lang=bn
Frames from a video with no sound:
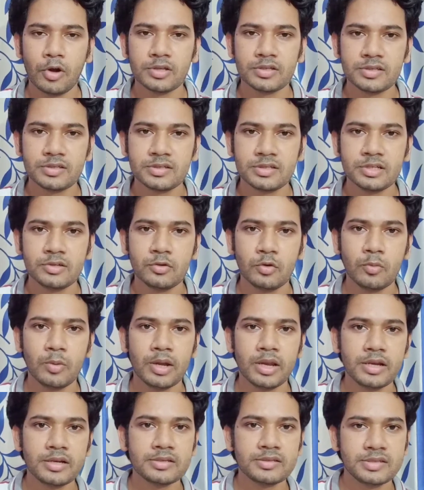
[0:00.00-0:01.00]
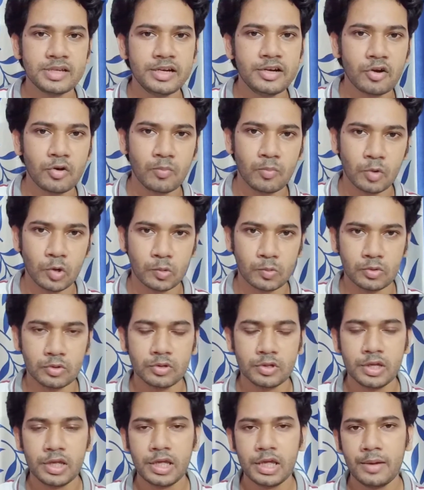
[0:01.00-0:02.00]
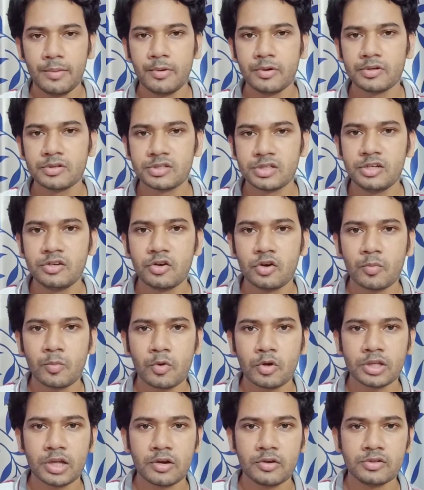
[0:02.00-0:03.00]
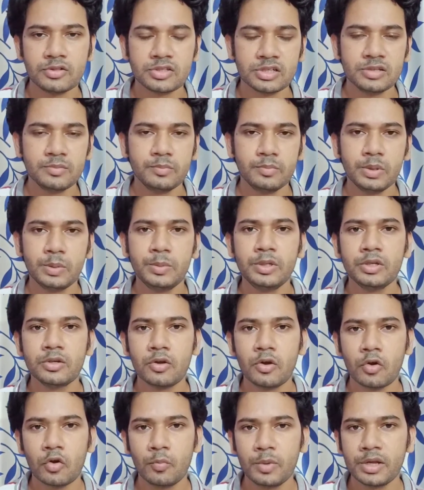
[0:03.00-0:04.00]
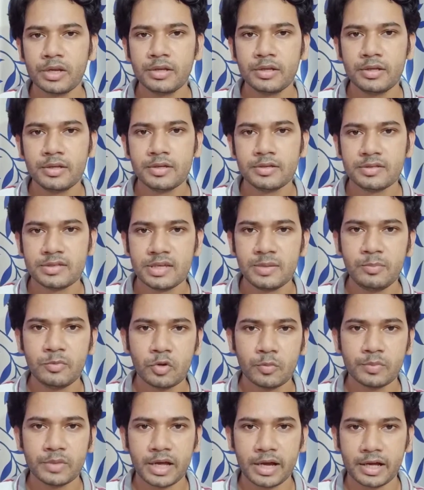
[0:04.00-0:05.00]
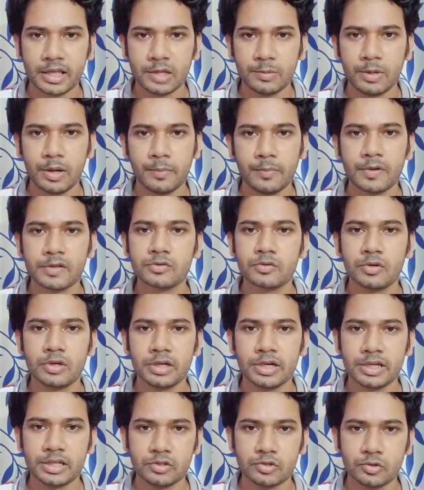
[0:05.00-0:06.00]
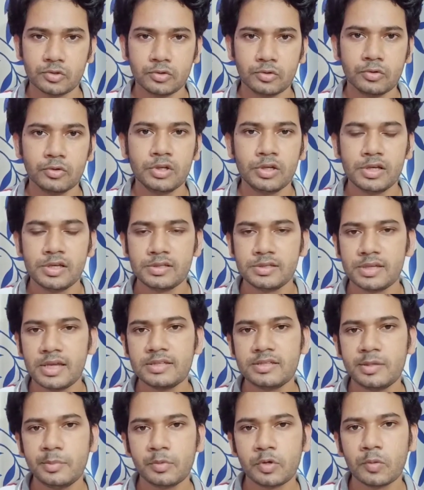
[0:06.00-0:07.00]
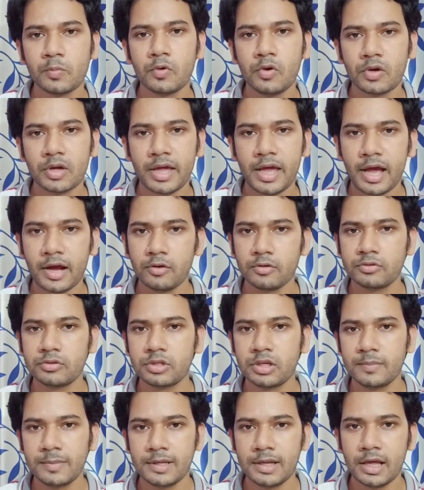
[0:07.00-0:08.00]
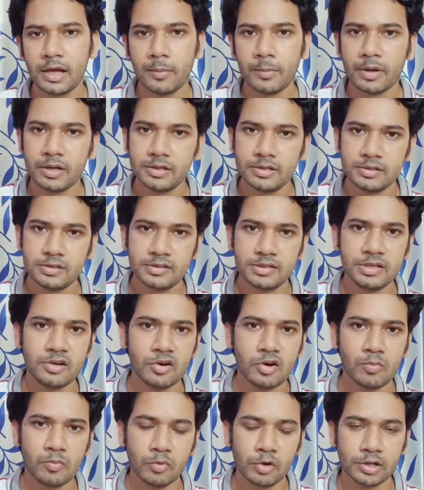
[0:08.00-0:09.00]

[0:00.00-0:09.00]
পলিসিস্টিক ওভারিয়ান সিন্ড্রোম বলবো এবং সিন্ড্রোম কথার হচ্ছে বিভিন্ন রকমের সিমটম দেখা যাবে আপনার শরীরের জন্য সেই সিমটমগুলোকে একত্রে মিলে আমরা সিন্ড্রোম